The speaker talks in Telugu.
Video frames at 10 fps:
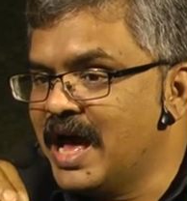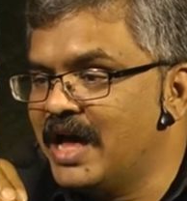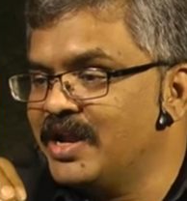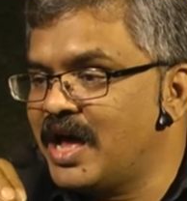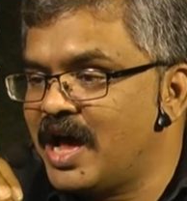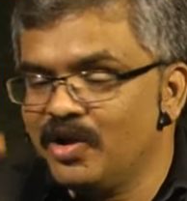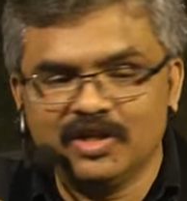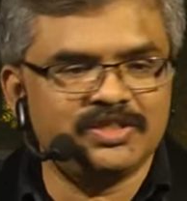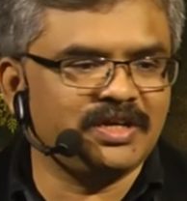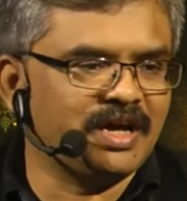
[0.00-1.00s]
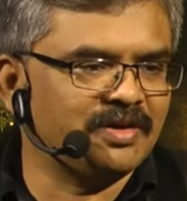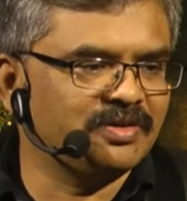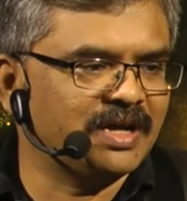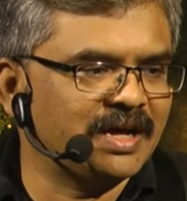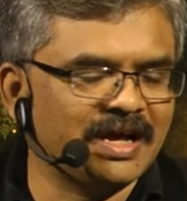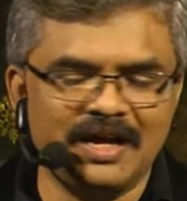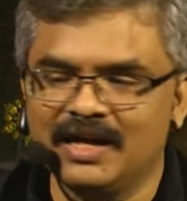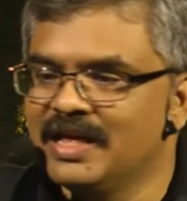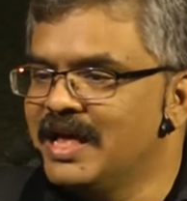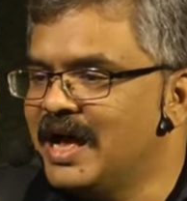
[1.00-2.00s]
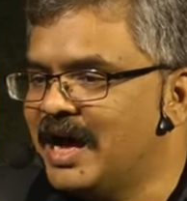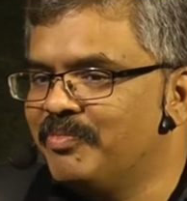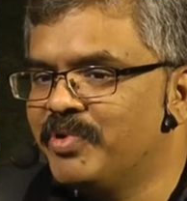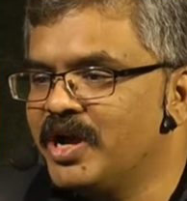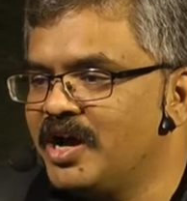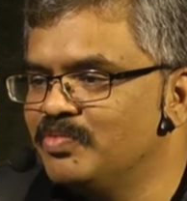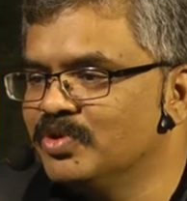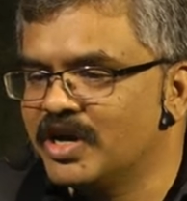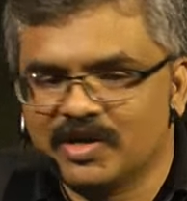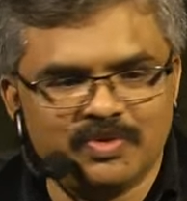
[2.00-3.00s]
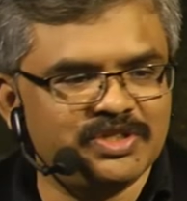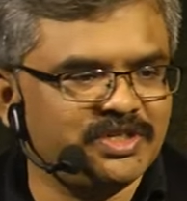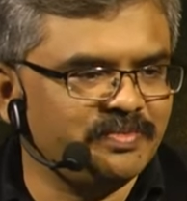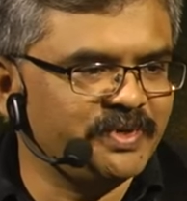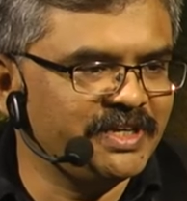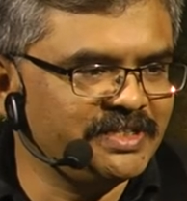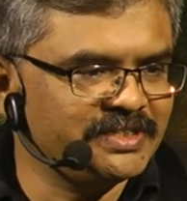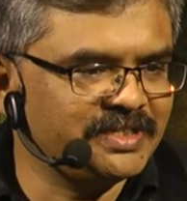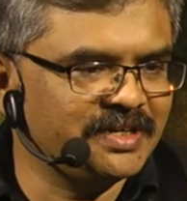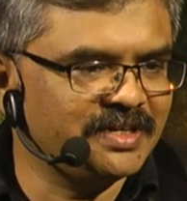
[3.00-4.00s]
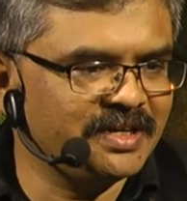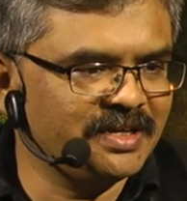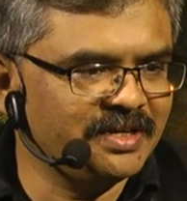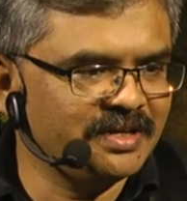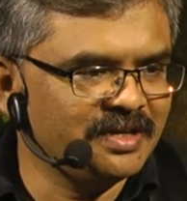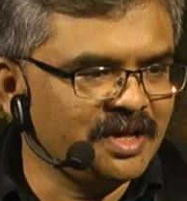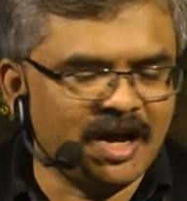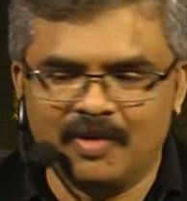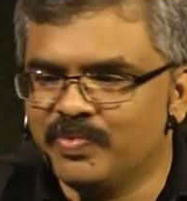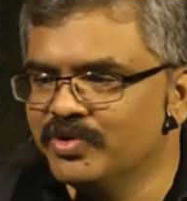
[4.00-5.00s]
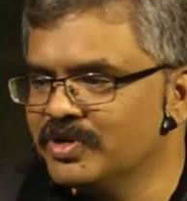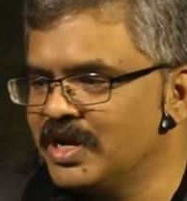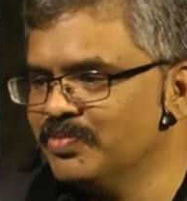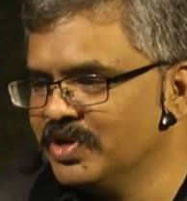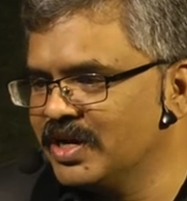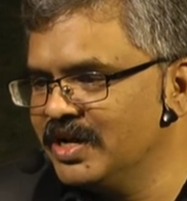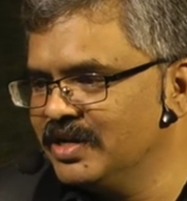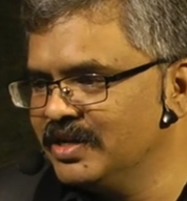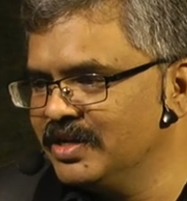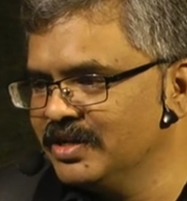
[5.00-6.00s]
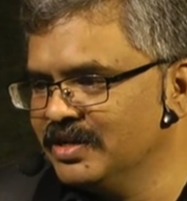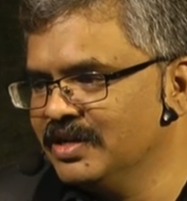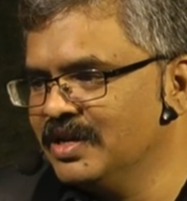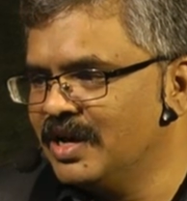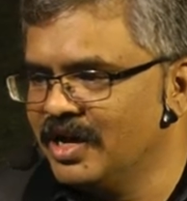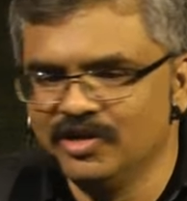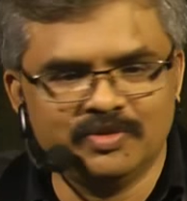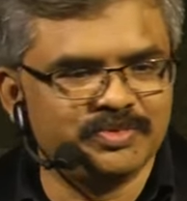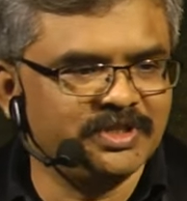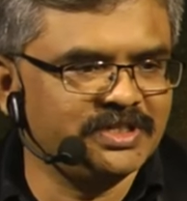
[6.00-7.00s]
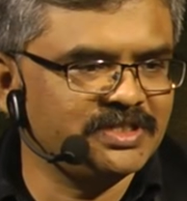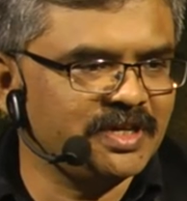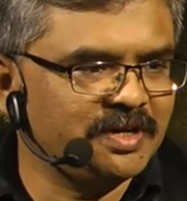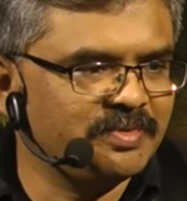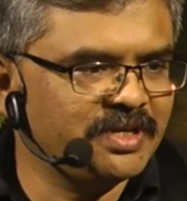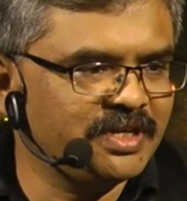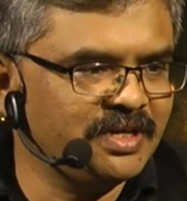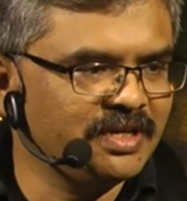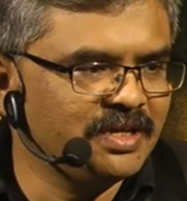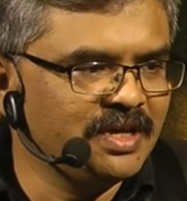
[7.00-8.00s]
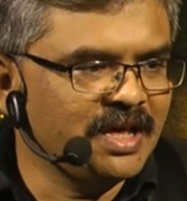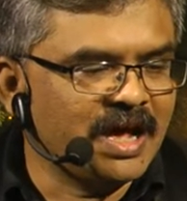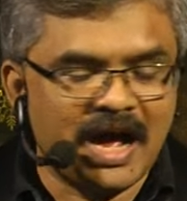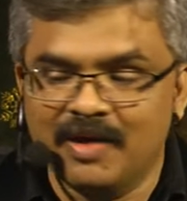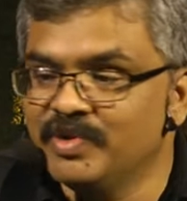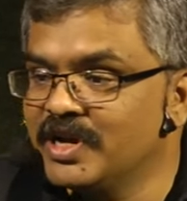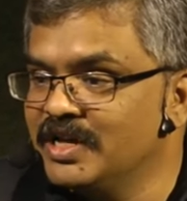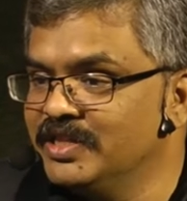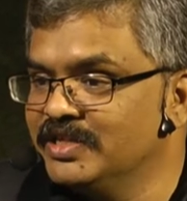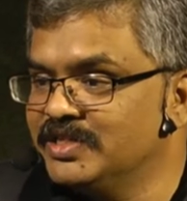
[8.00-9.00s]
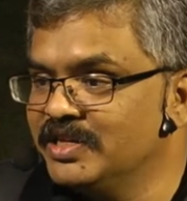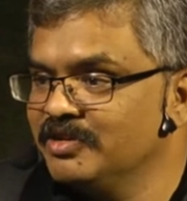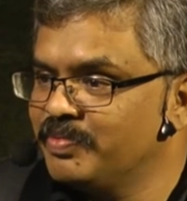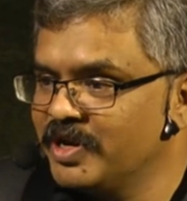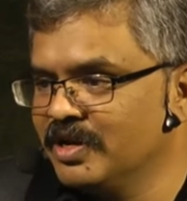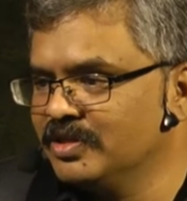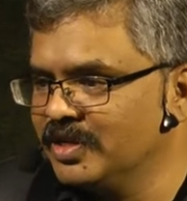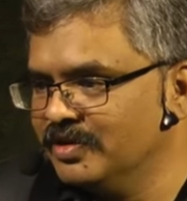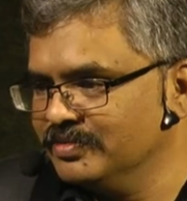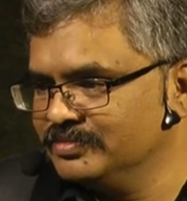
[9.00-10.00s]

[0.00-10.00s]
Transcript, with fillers: అన్న ఆలోచన కాకుండా అబ్రహాము కరువు వచ్చినప్పుడు ఏం చేశాడంటే అప్పుడున్న అమెరికా ఏంటి ఐగుప్తు దేశం కాబట్టి అమెరికా దేశానికి పరిగెత్తికాడు